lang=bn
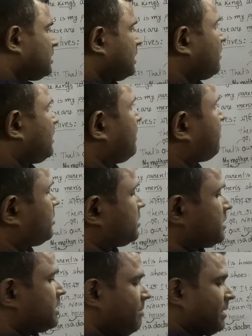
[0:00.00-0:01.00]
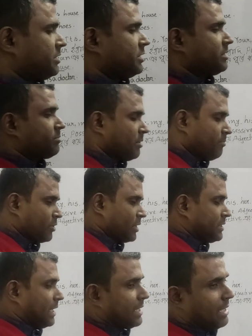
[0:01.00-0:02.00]
তাহলে পজিটিভ অ্যাডজেক্টিভ
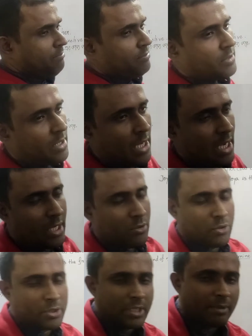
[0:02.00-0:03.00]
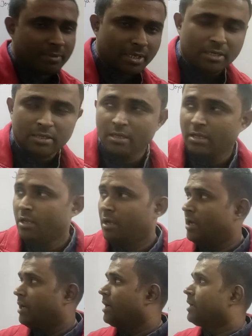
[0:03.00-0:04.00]
সম্পর্কে জানলাম আর হচ্ছে আমরা
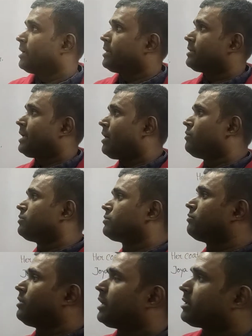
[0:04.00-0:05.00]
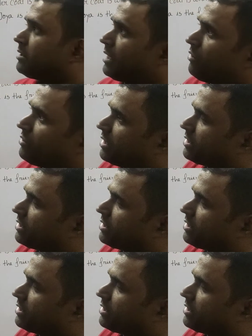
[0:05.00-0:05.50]
নাউনগুলা নাউন